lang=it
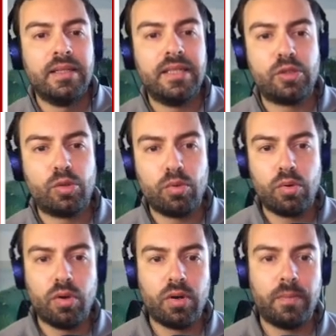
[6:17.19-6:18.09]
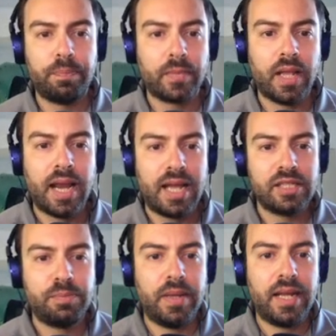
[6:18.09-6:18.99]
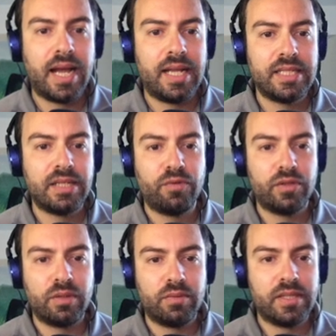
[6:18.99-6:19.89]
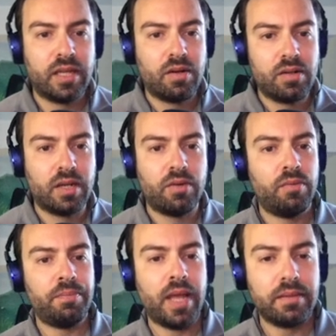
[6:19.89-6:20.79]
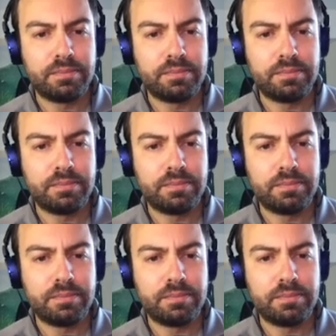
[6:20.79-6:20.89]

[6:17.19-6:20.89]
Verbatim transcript: distruggono la speranza, forse questa cosa non, pi-